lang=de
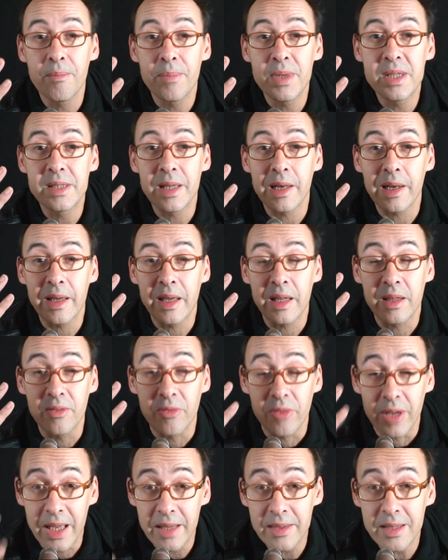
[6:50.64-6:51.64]
ein bisschen
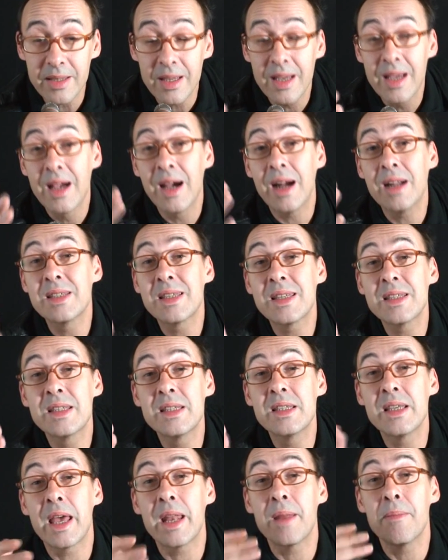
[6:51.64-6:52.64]
entwertet, als dass
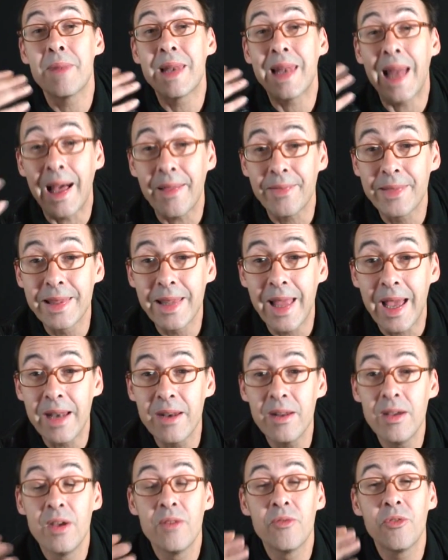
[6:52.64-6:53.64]
sie es einem Land
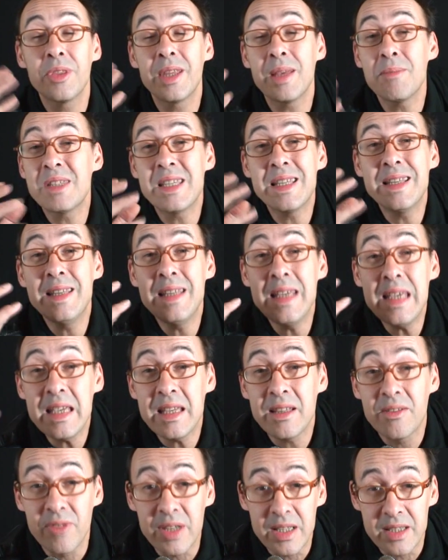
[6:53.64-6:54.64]
leihen, von dem sie
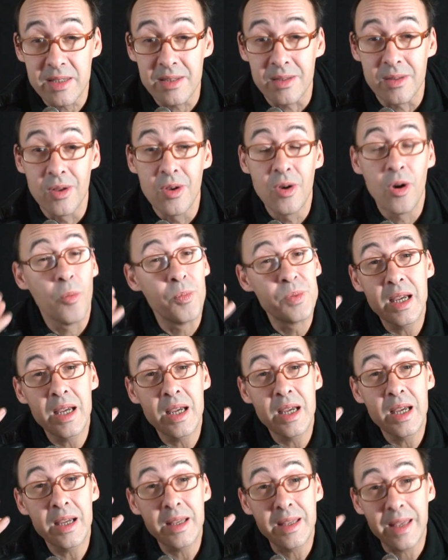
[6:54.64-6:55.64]
nicht wissen, ob
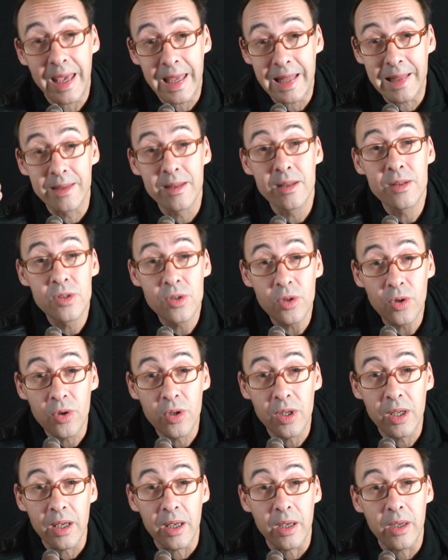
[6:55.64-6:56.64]
sie ihr Geld
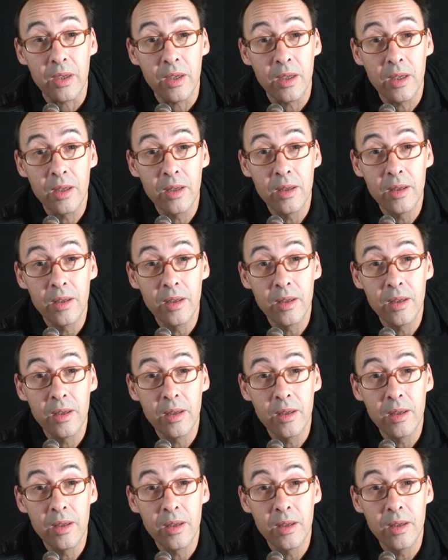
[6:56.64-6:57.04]
zurückkriegen.